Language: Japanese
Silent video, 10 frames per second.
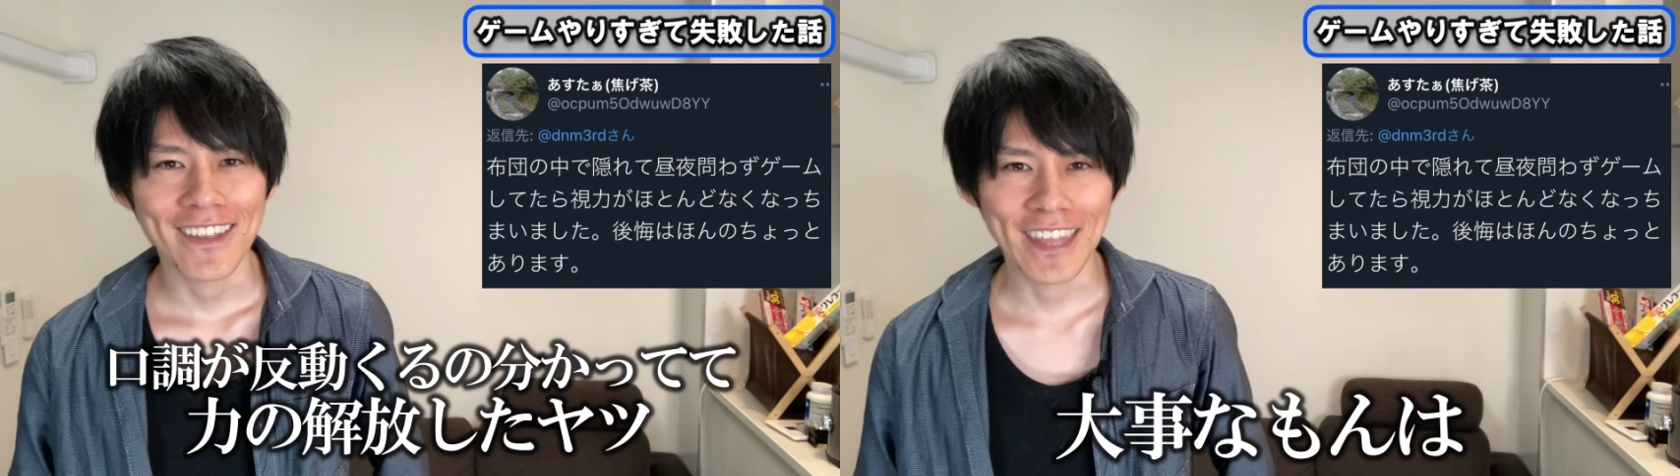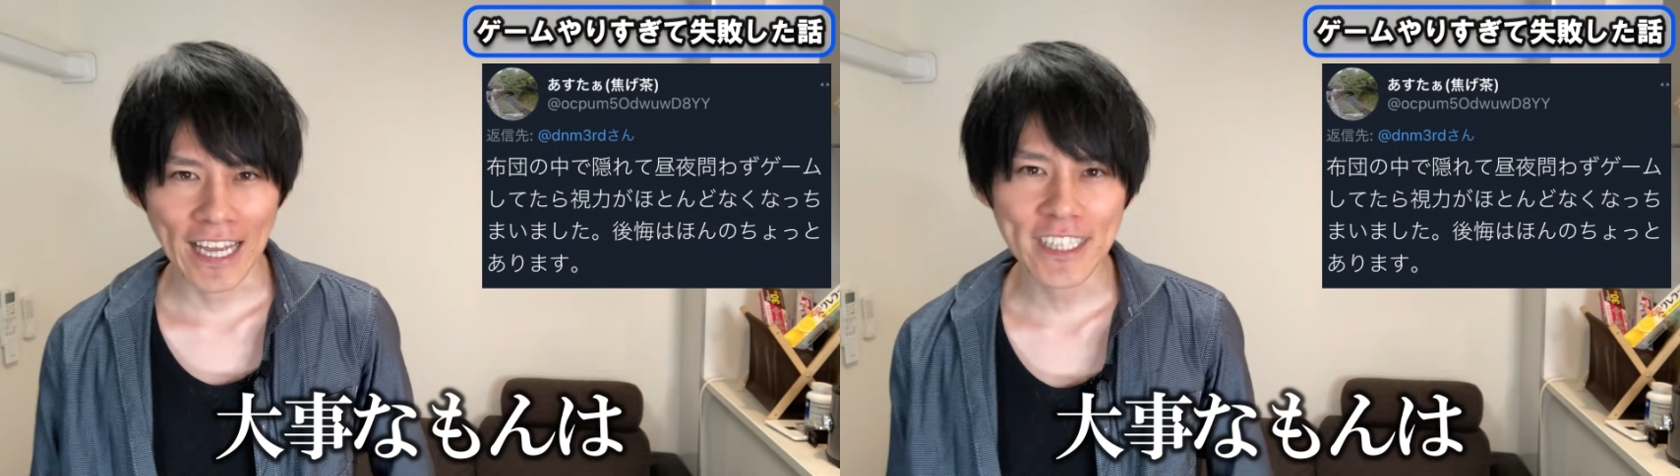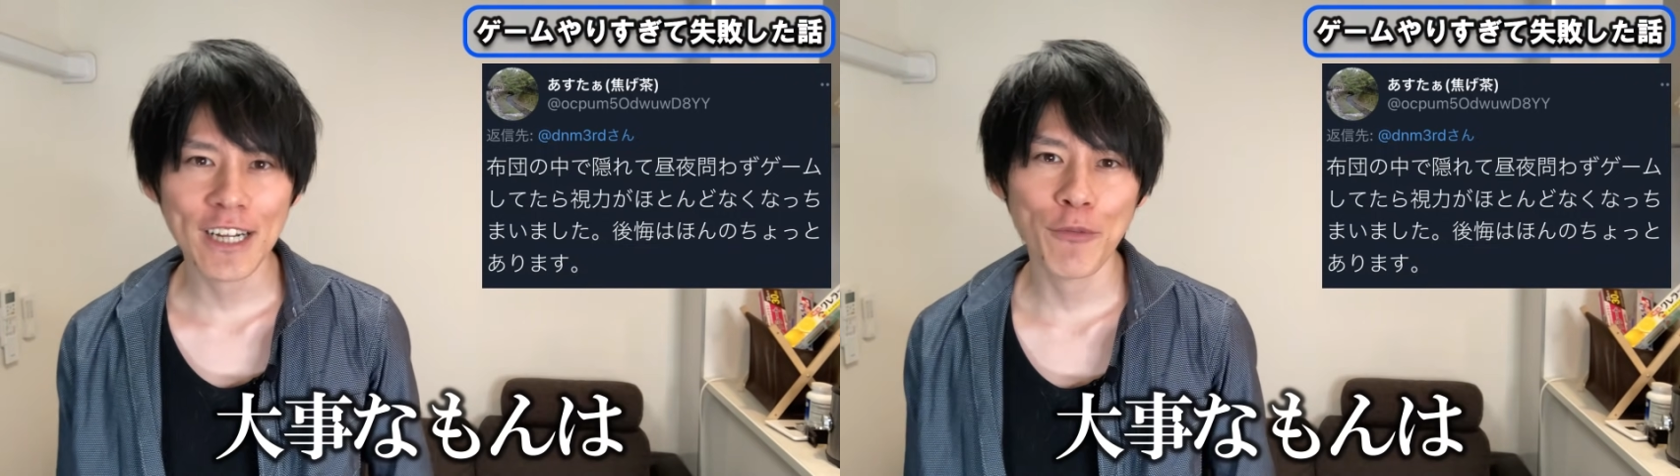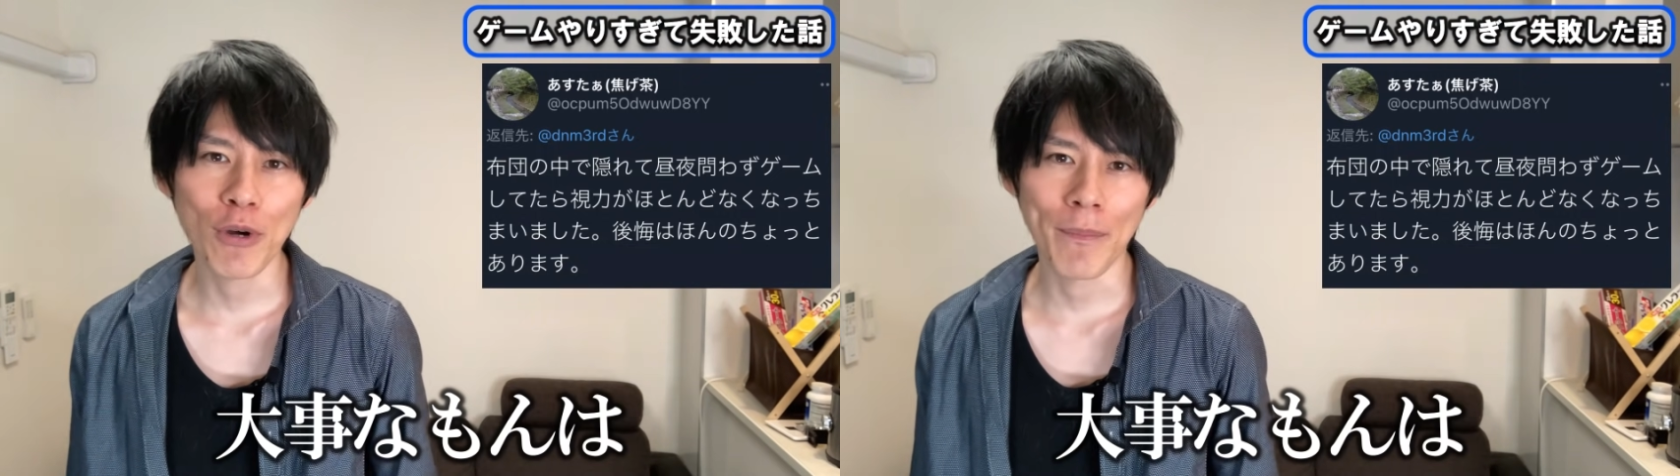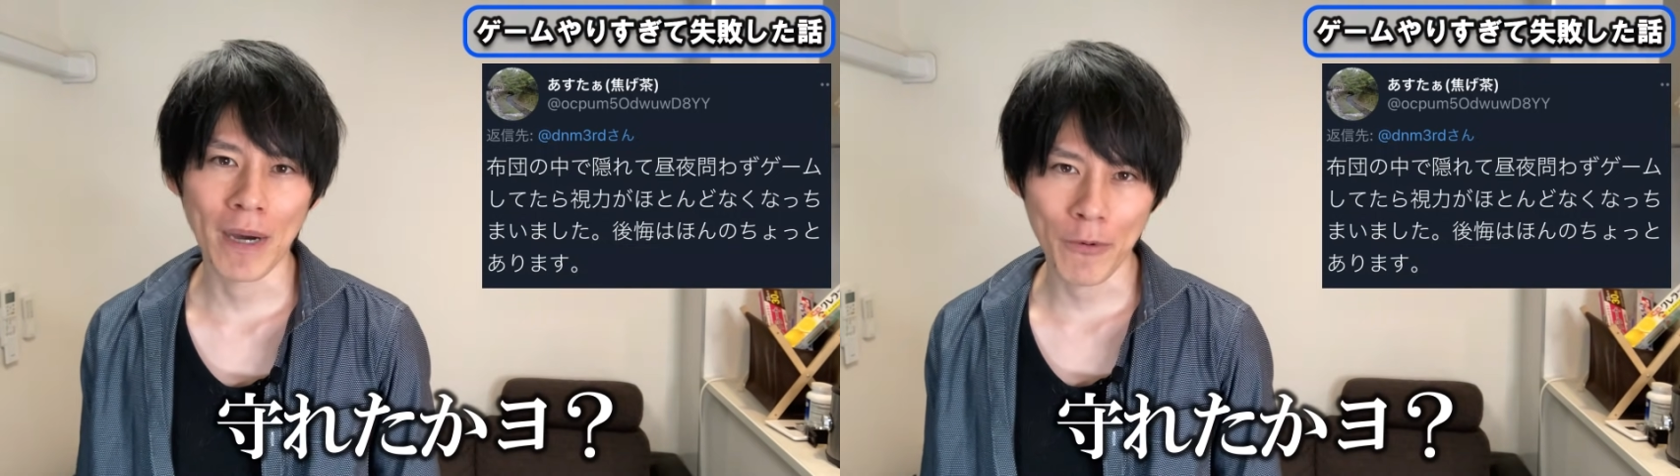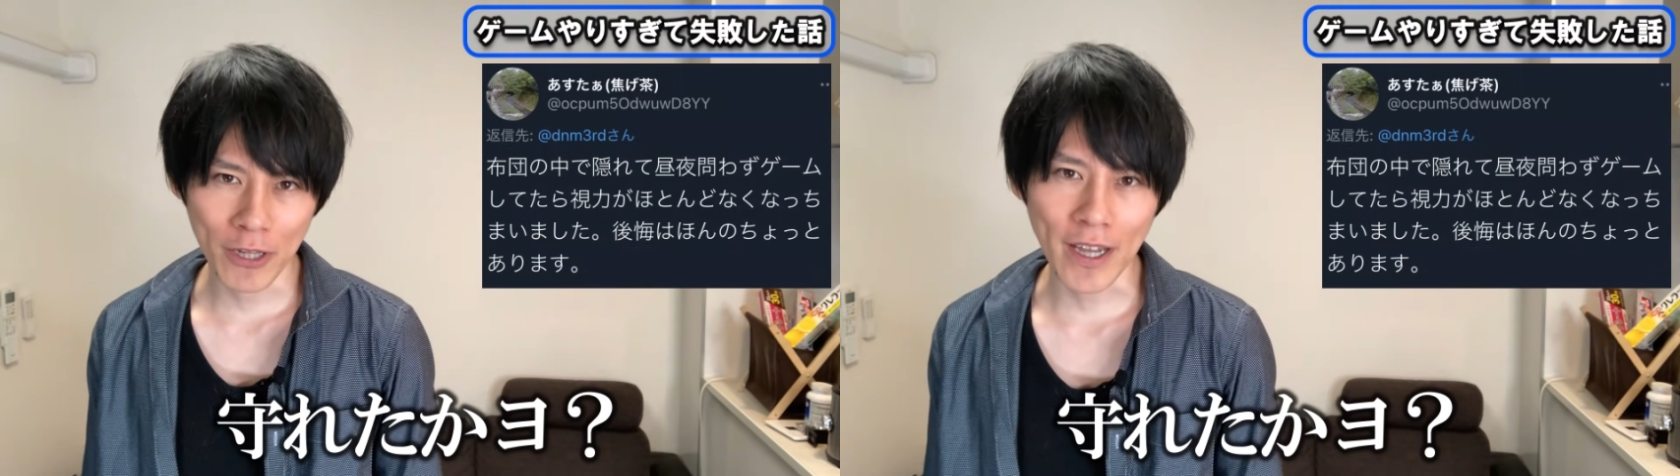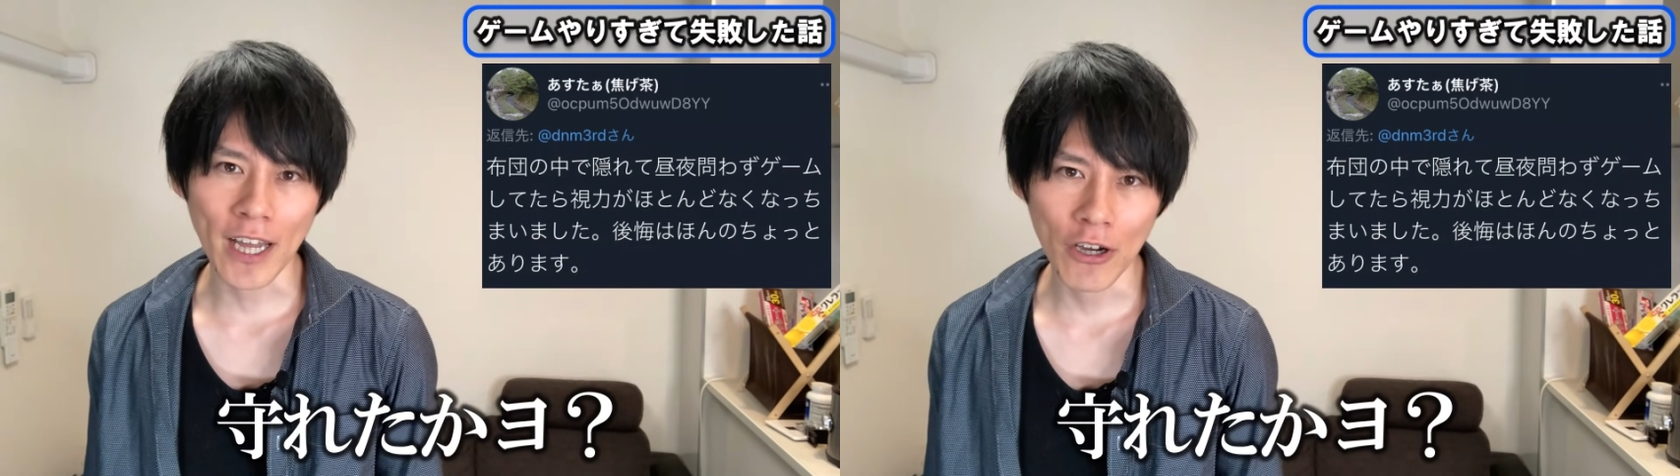大事なもんは守れたか